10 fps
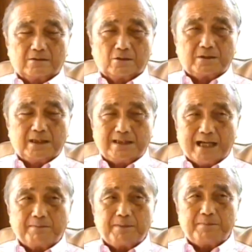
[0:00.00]
ต้องชี้แจ
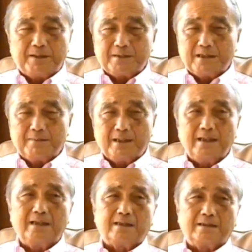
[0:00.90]
งไปเพิ่มเติมไปเล
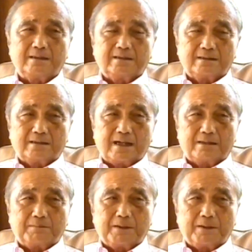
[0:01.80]
ยถ้า